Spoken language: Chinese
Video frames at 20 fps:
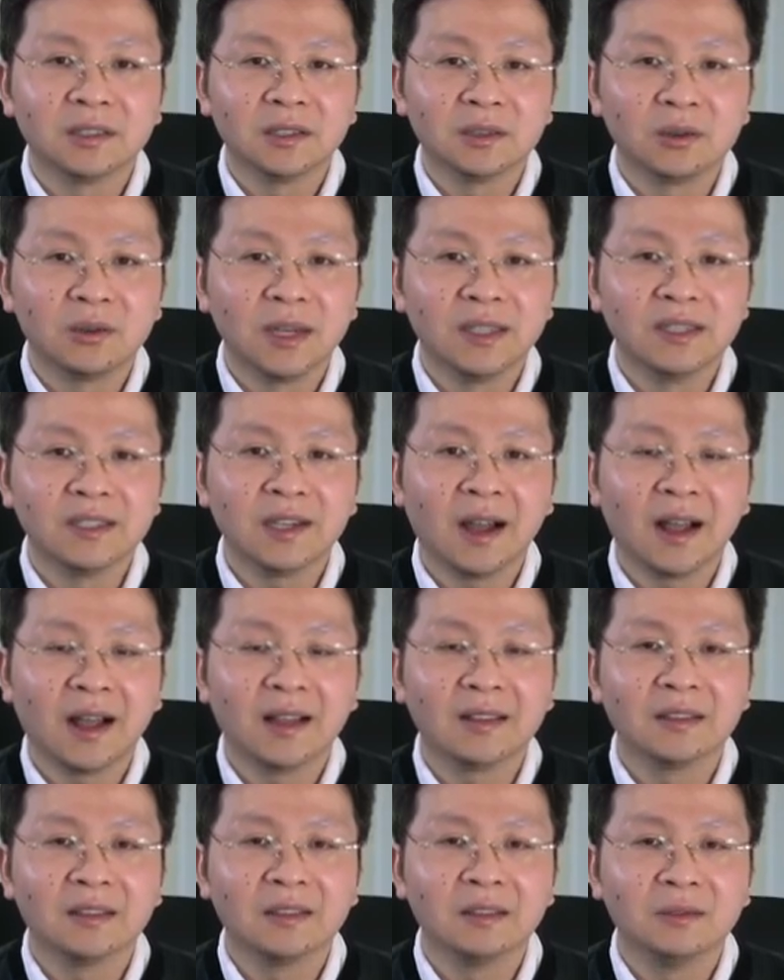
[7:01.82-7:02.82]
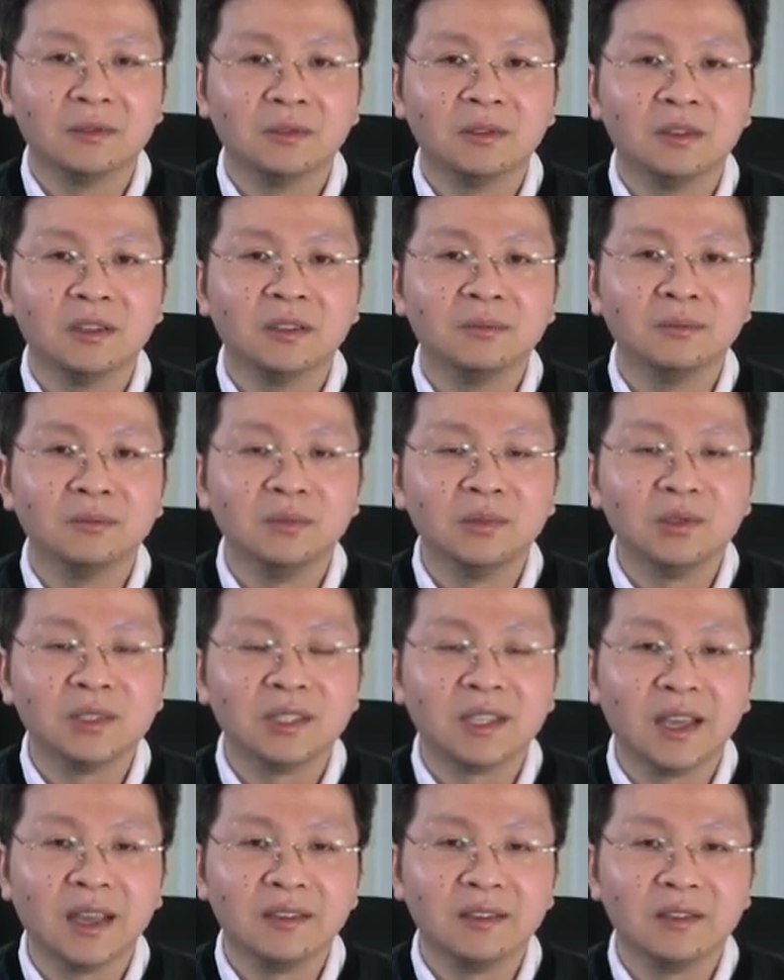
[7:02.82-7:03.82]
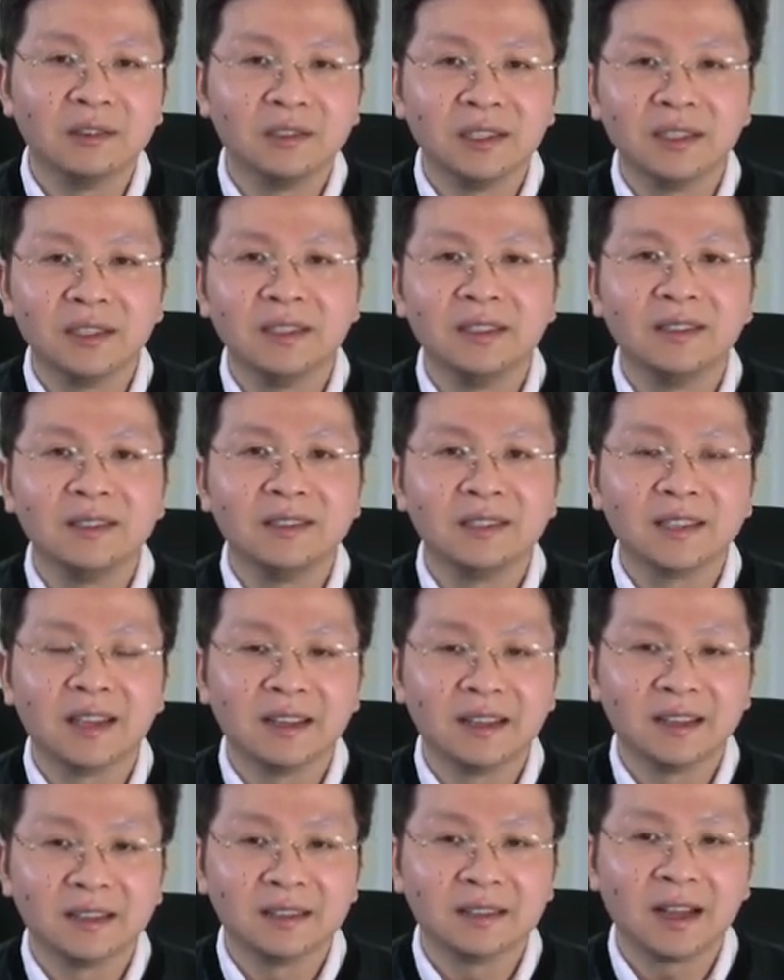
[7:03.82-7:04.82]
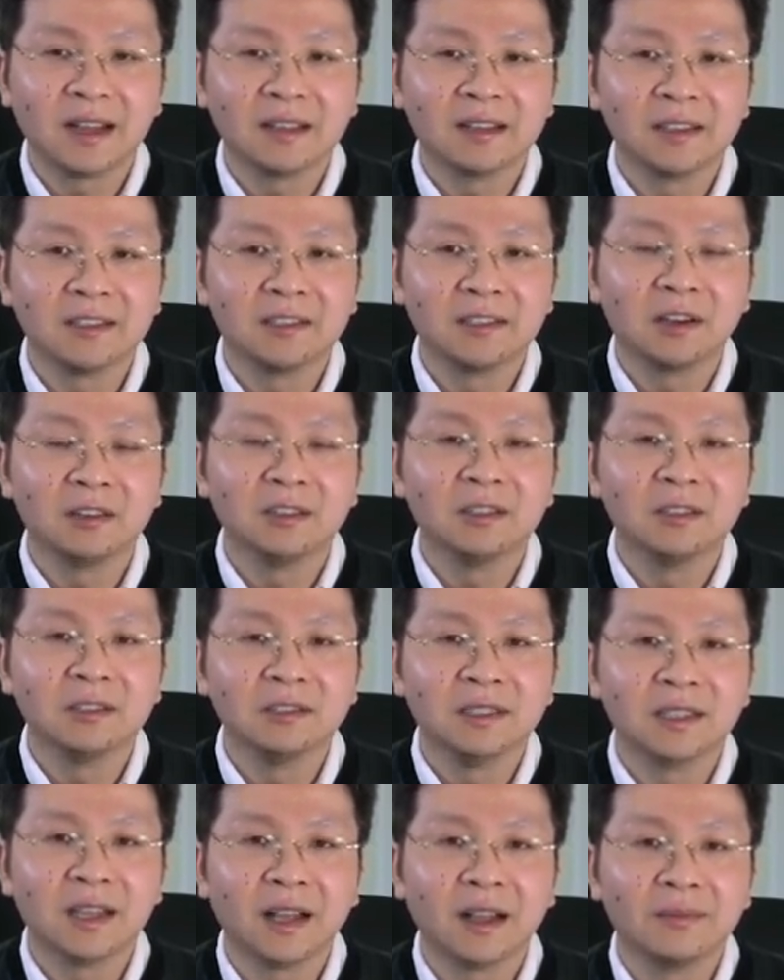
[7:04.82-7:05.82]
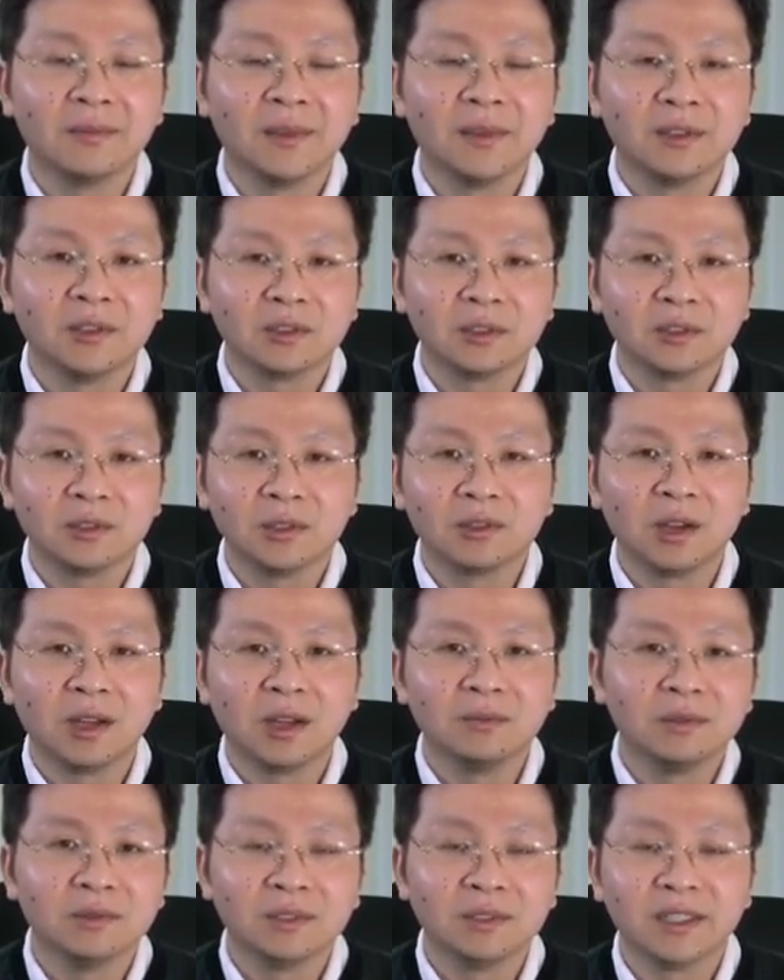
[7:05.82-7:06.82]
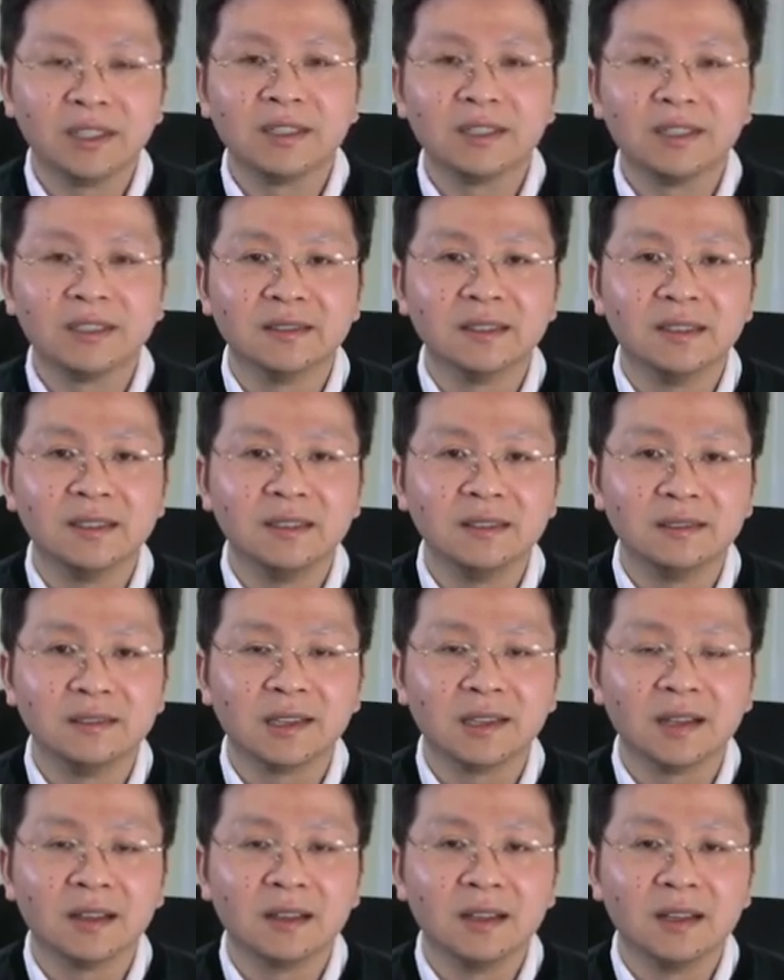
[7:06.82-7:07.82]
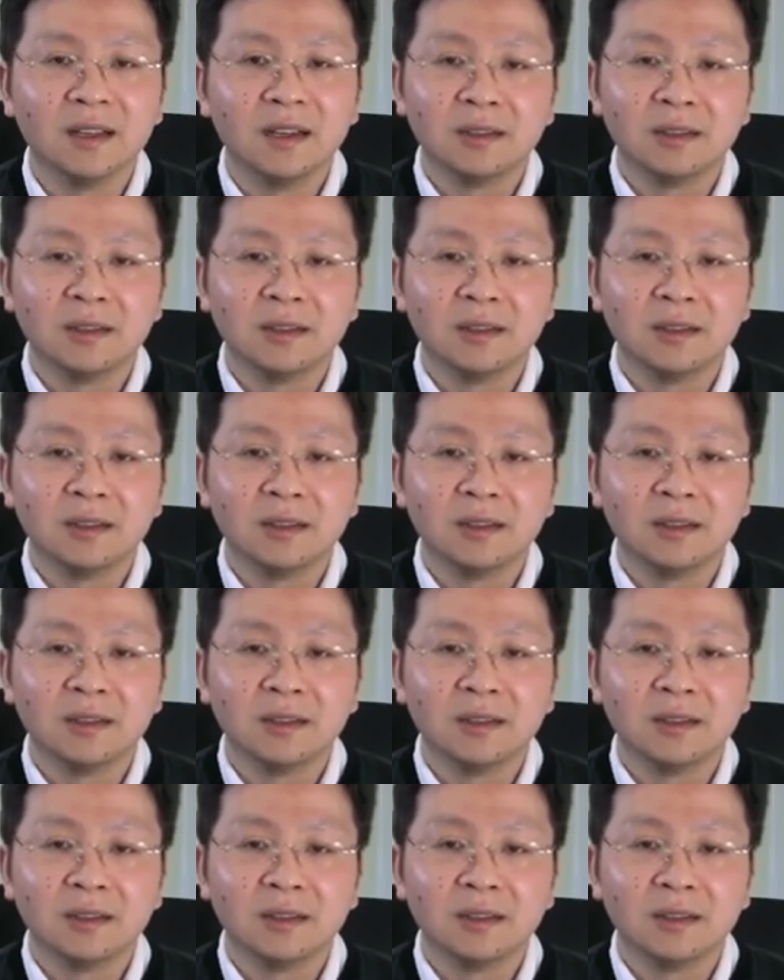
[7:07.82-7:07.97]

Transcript: 程的观察呢，我目前有一个印象，也跟大家交流一下，就是对川普这个人的印象。